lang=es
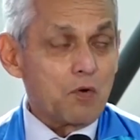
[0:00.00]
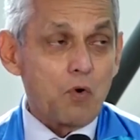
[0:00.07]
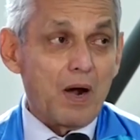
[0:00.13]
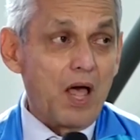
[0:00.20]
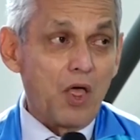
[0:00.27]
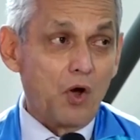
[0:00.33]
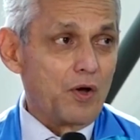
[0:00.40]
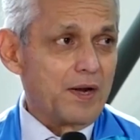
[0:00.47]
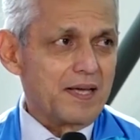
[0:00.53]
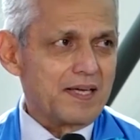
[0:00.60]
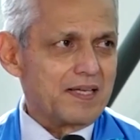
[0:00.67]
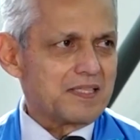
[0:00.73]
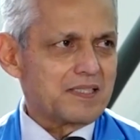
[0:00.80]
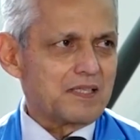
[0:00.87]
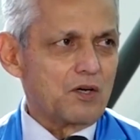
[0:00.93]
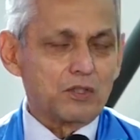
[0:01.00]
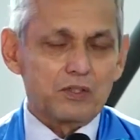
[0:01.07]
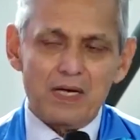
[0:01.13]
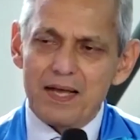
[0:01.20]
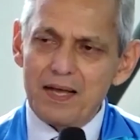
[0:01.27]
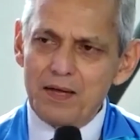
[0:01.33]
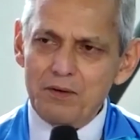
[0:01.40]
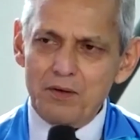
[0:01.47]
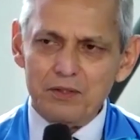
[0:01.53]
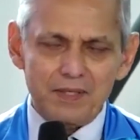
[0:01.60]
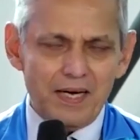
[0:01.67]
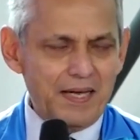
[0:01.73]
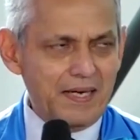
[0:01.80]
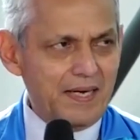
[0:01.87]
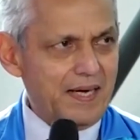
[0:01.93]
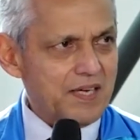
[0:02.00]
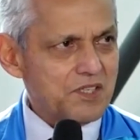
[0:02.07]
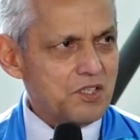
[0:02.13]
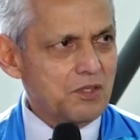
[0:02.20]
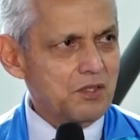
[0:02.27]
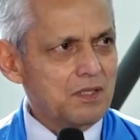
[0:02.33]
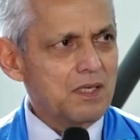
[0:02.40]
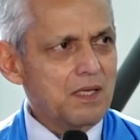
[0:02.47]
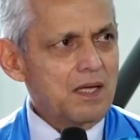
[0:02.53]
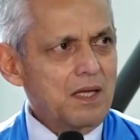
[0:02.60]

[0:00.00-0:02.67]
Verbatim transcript: jugadores, otra, otra generación,